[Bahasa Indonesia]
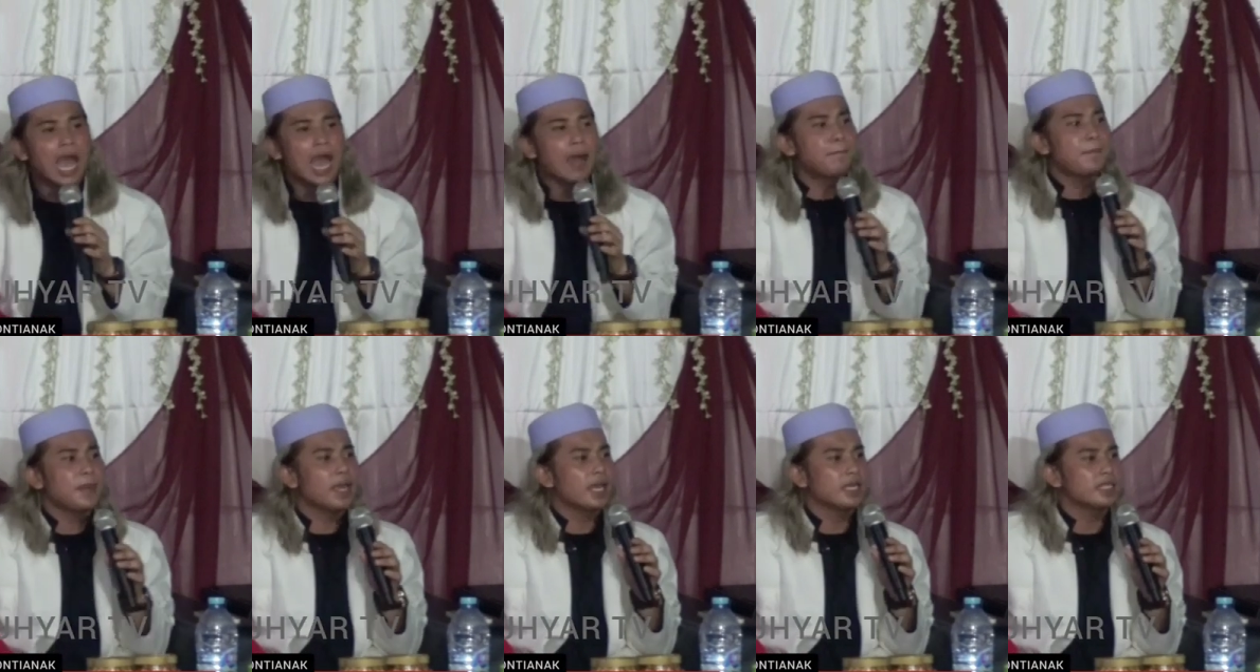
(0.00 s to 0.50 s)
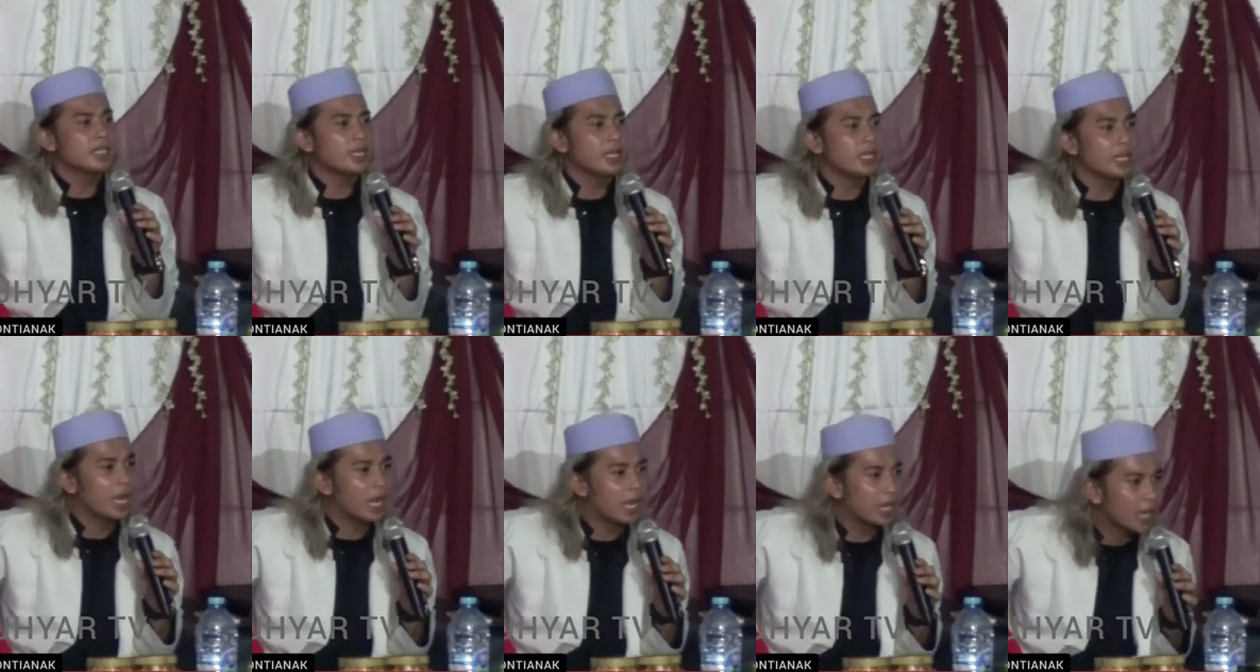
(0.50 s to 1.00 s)
Apa yang kita
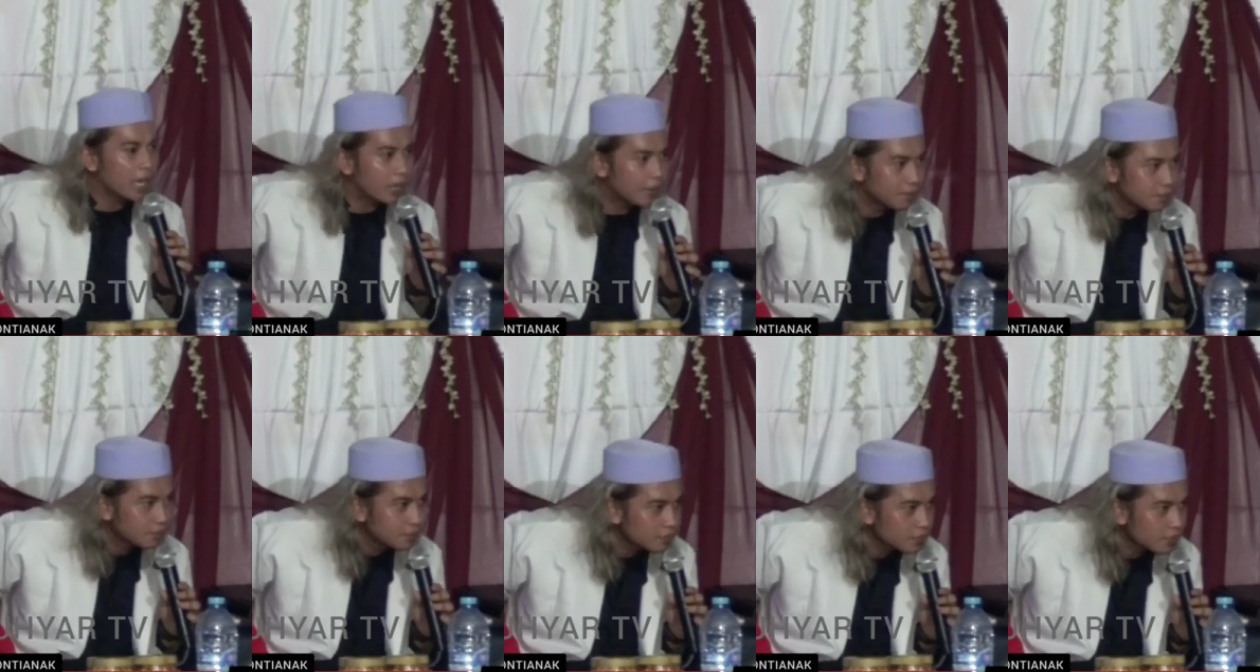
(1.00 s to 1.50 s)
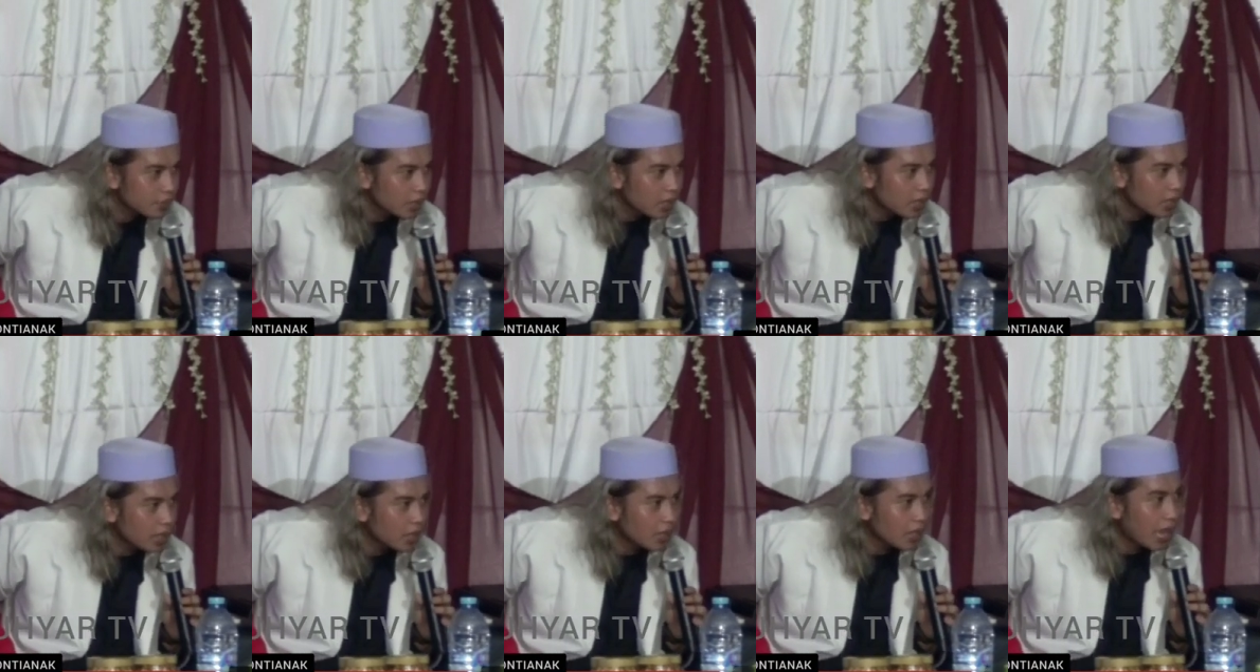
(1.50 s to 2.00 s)
tinggalkan?
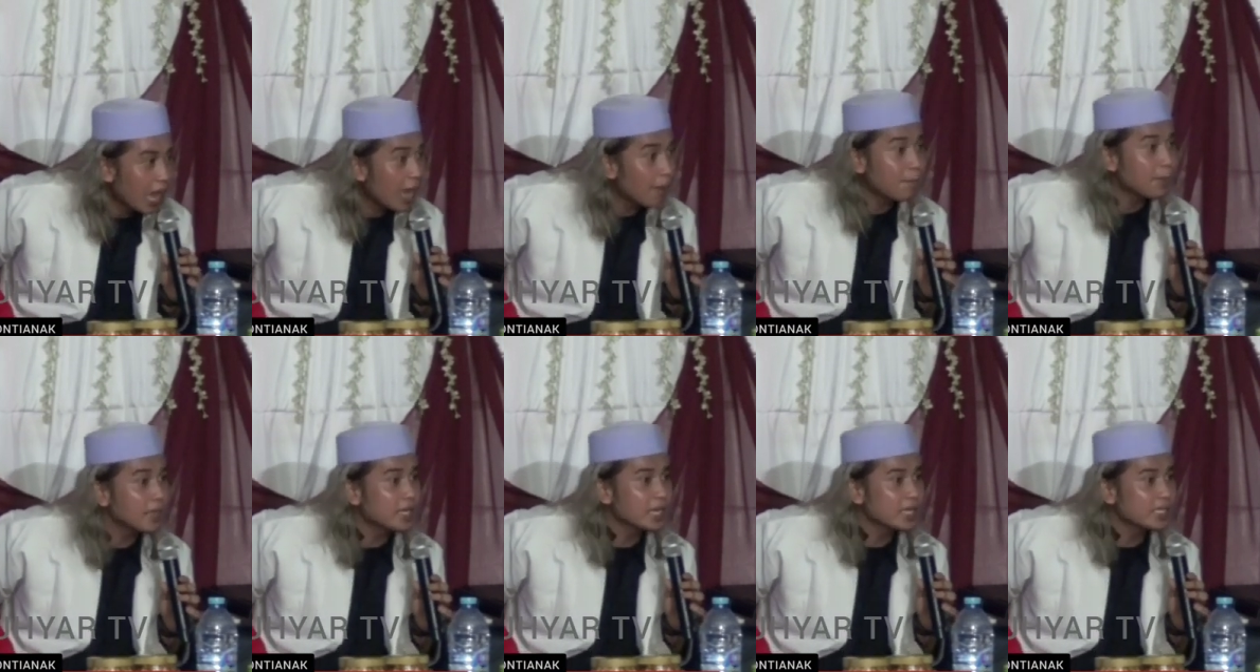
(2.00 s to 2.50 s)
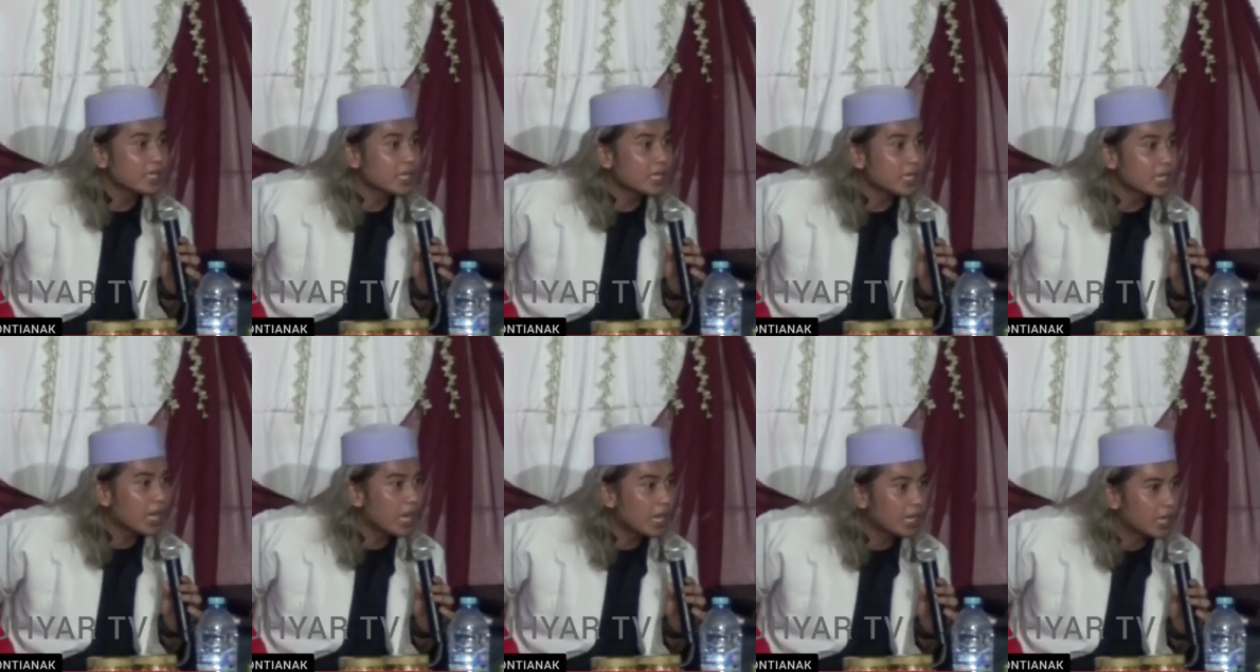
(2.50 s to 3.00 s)
Apa yang kita
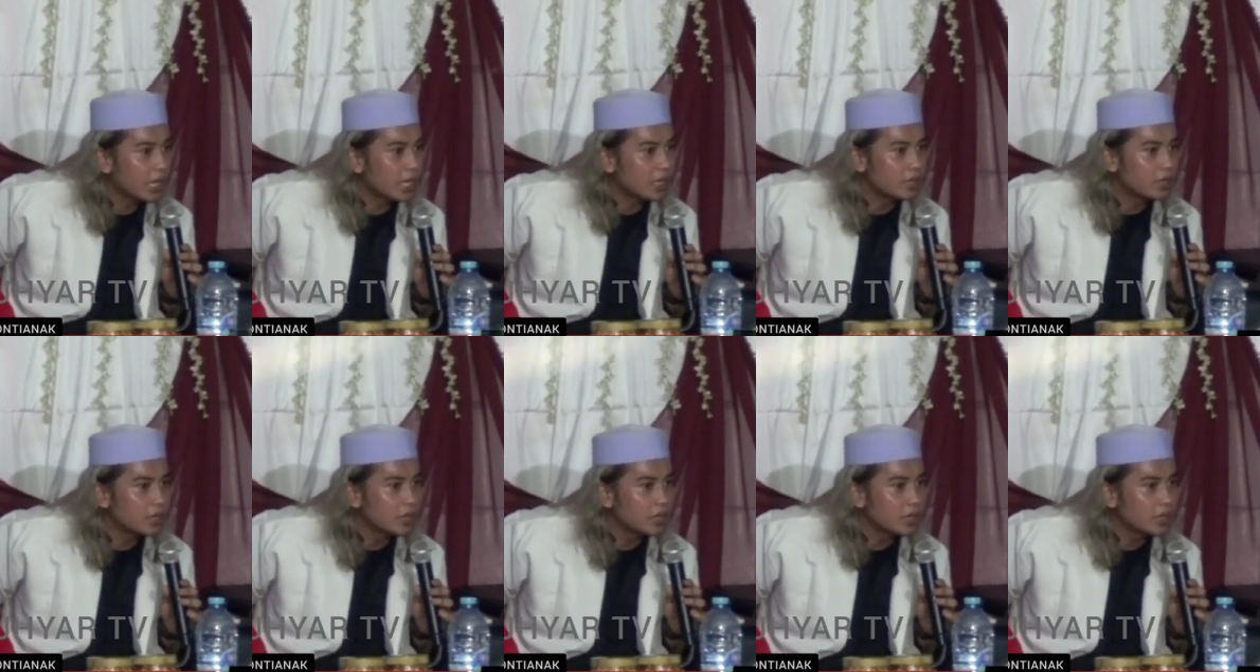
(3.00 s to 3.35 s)
tinggalkan?